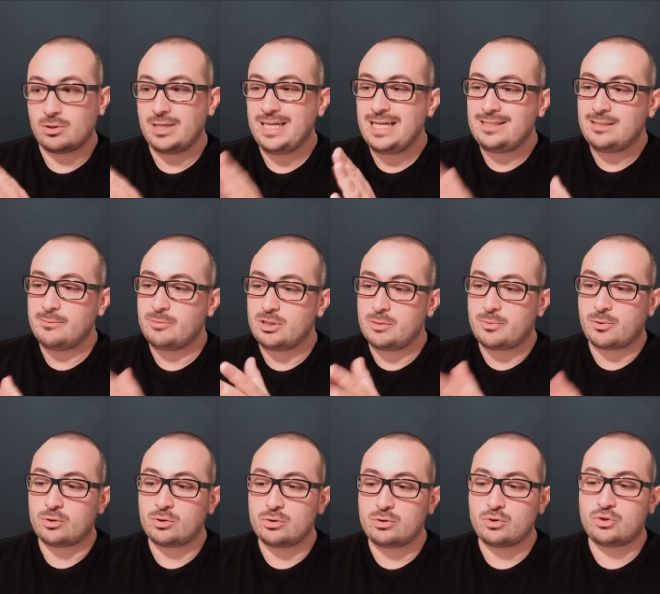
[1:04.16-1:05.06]
Il tipo di
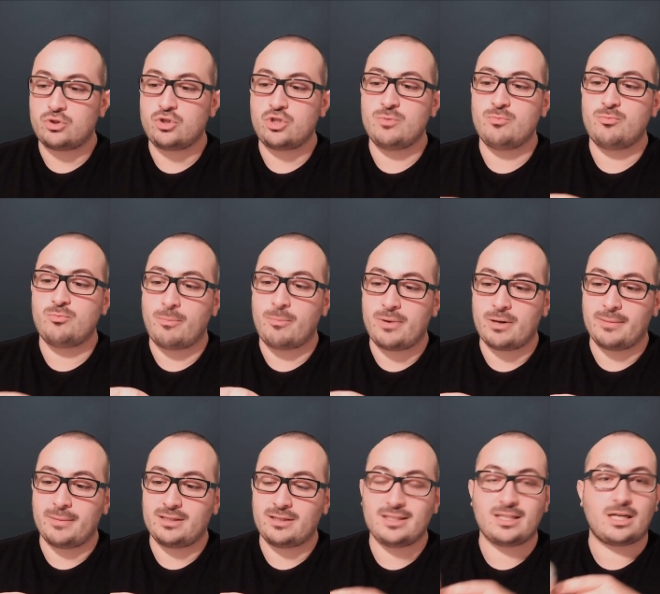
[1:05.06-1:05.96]
prodotto ci può
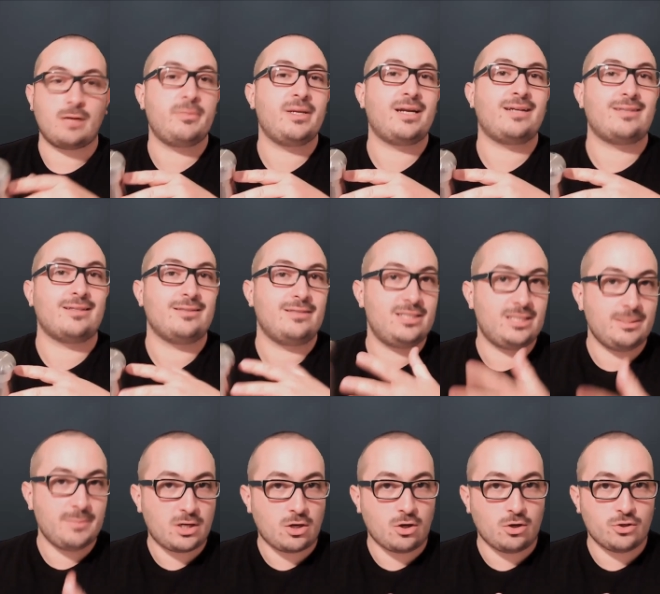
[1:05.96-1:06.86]
permettere di capire tantissime
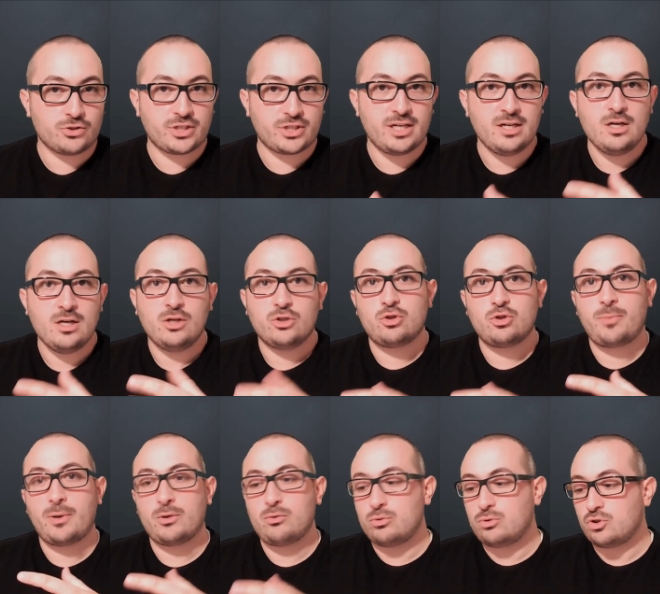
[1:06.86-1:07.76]
cose,
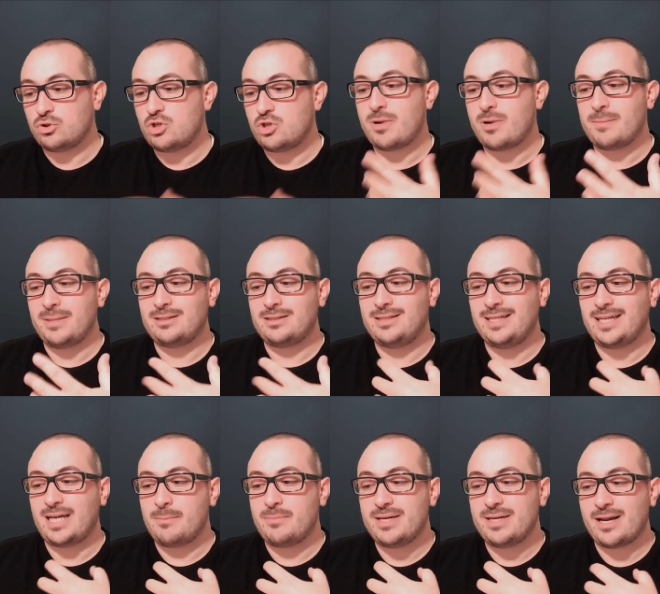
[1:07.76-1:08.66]
soprattutto ci permette di
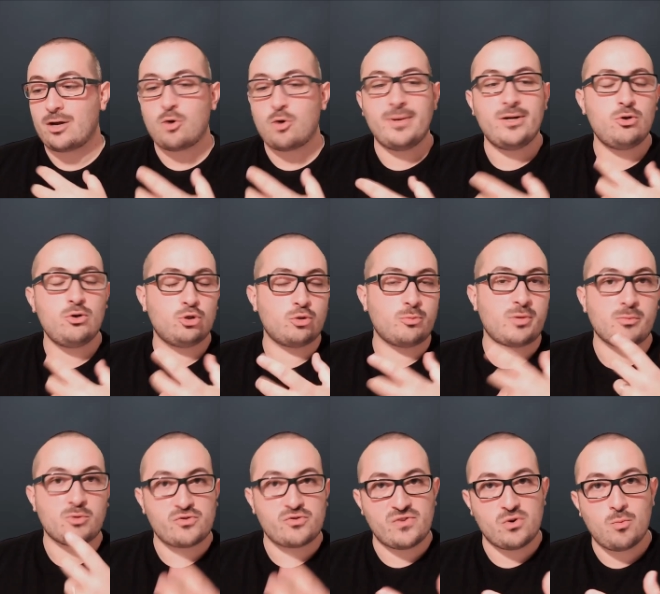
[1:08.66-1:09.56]
capire come noi dobbiamo
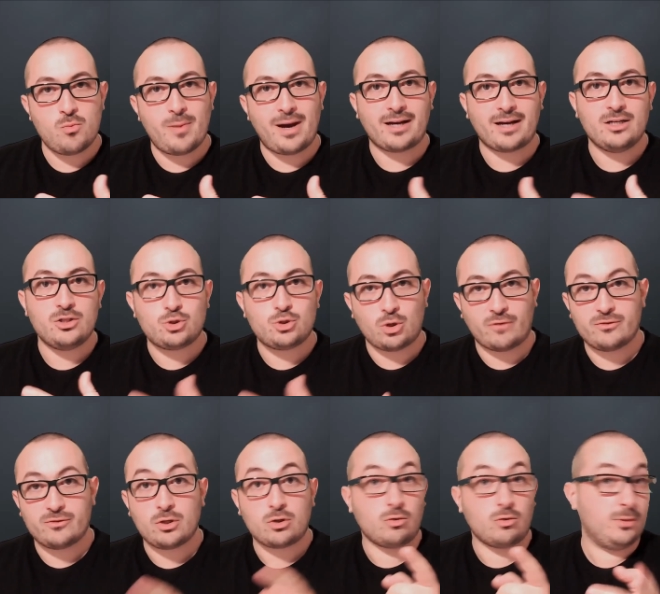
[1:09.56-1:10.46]
sviluppare il software,
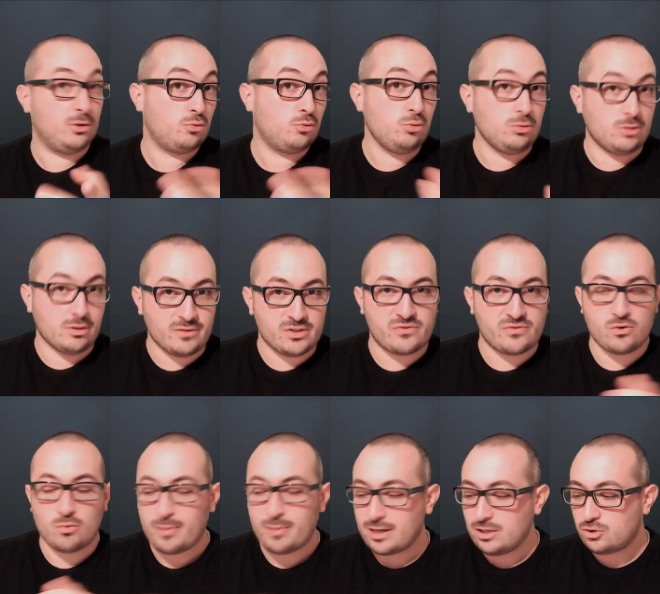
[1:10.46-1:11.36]
come tu devi
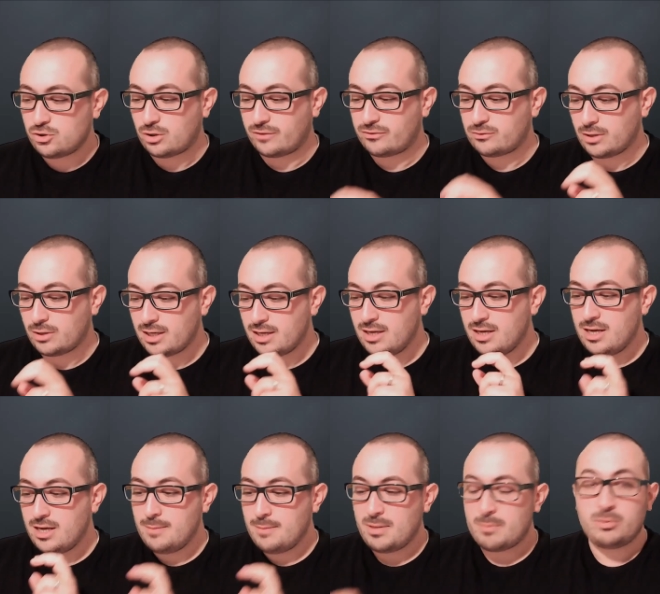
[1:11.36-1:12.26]
sviluppare il software,
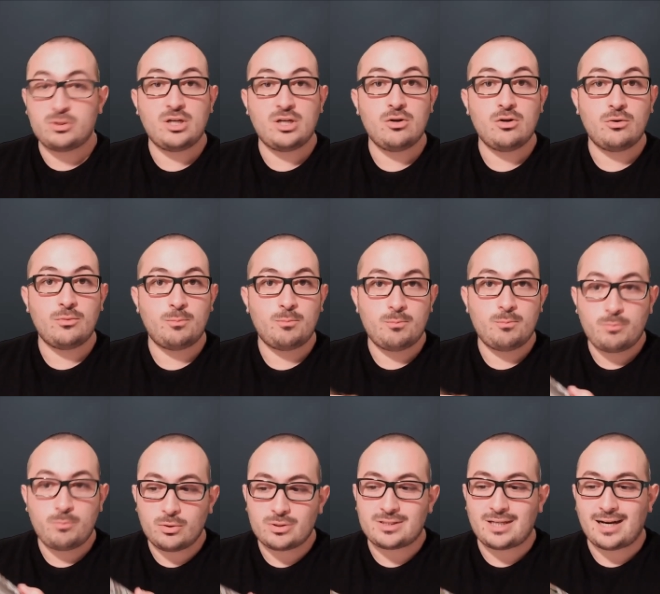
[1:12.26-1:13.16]
per poterlo
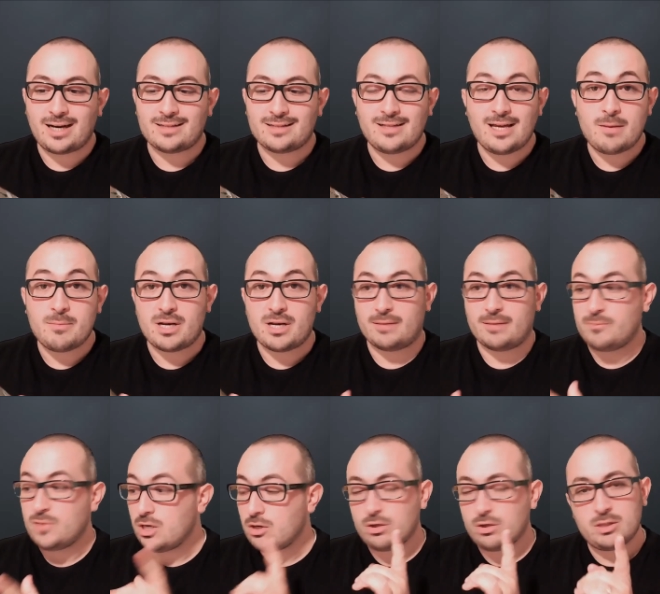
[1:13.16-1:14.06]
portare a termine.
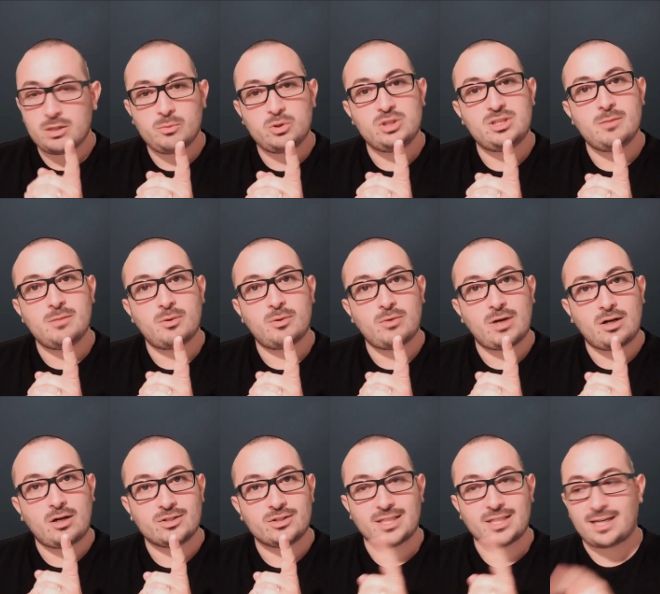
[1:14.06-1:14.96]
Ricordiamoci sempre una
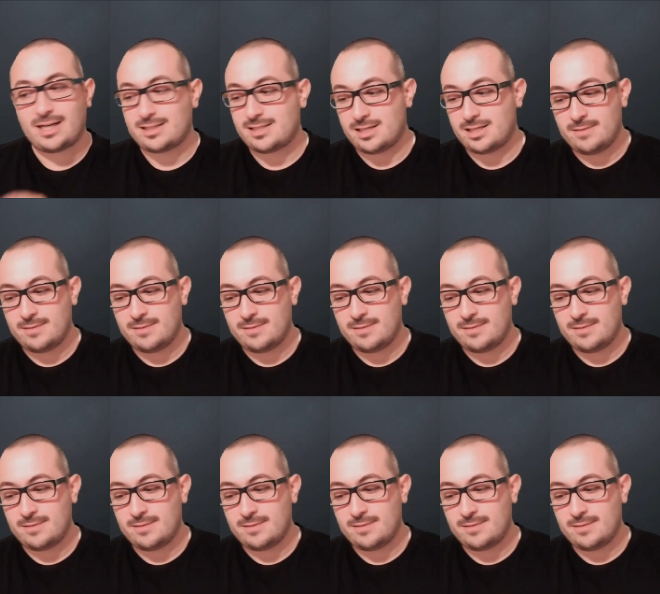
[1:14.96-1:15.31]
cosa, ragazzi,